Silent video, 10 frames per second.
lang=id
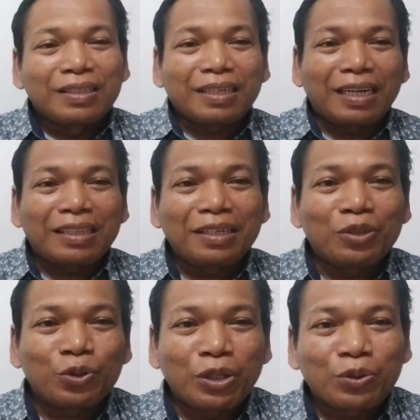ternyata
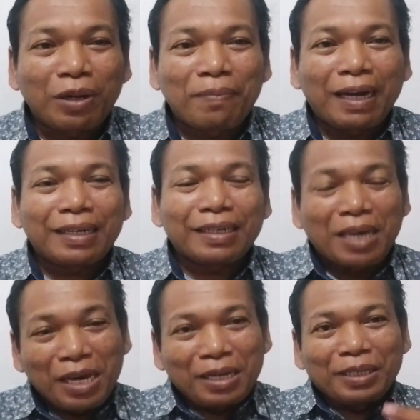Yesusnya sudah bangkit.
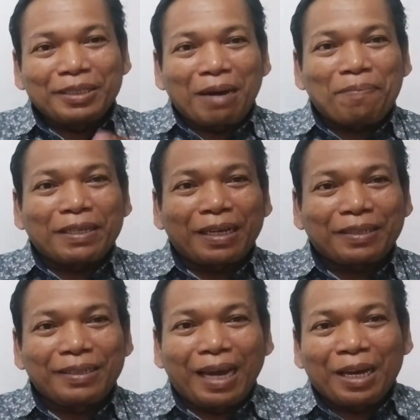Siapa
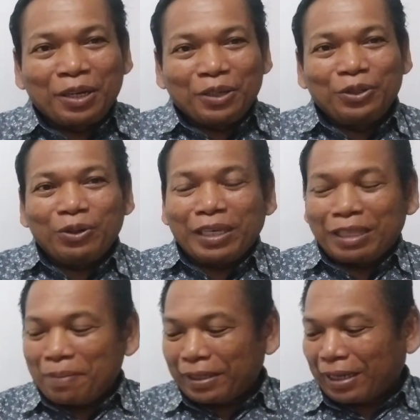saksinya? Yuk
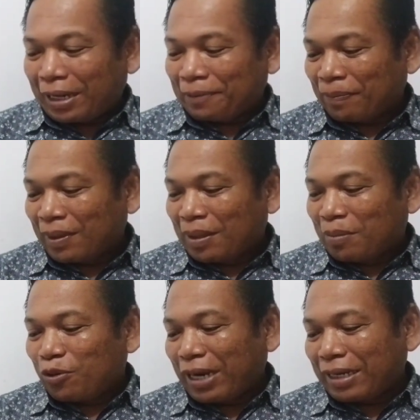kita baca.
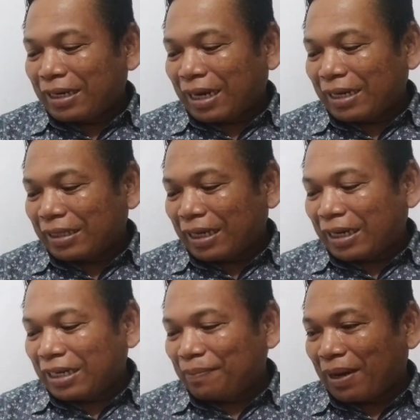Mulai dari ayat yang
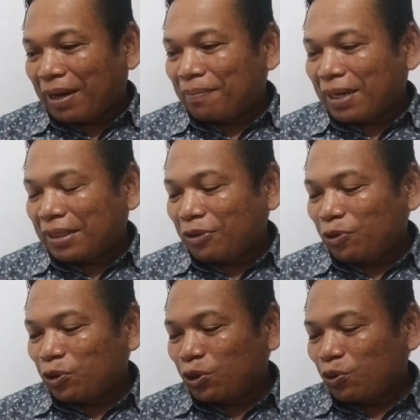kelima,
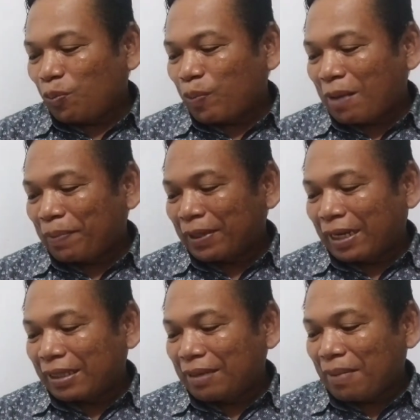Matius 28
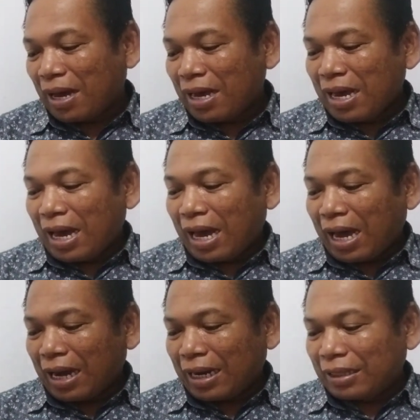ayat 5.
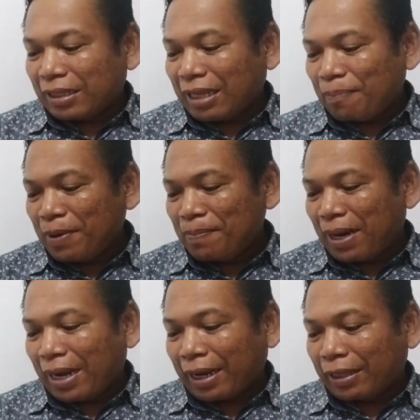Akan tetapi
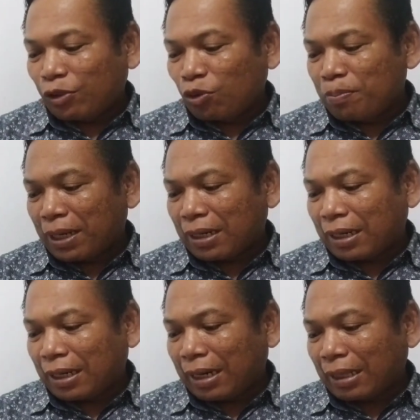malaikat itu
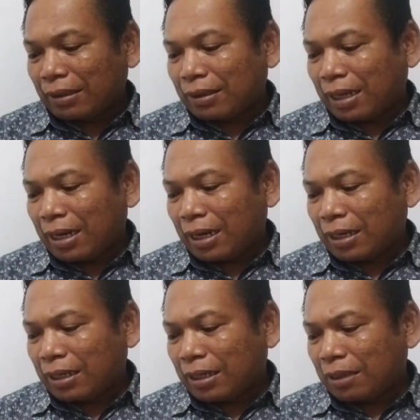
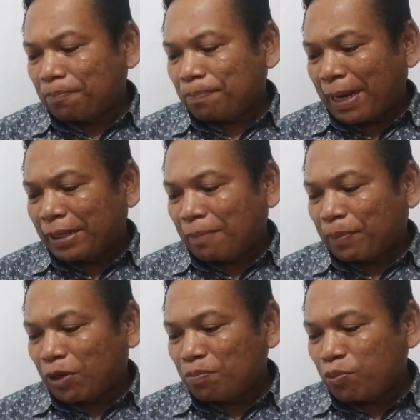berkata kepada
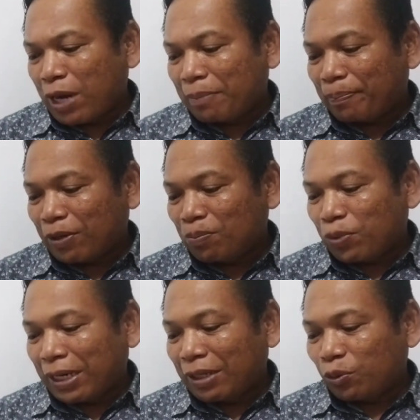
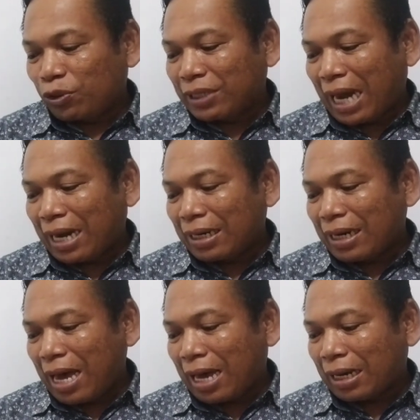perempuan-perempuan itu,
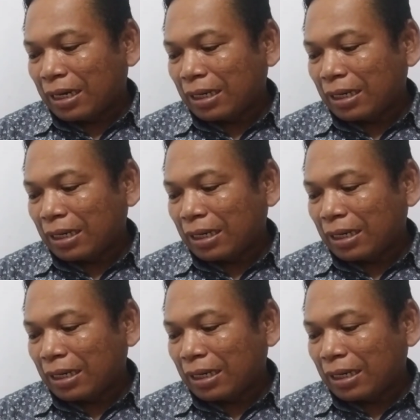"Janganlah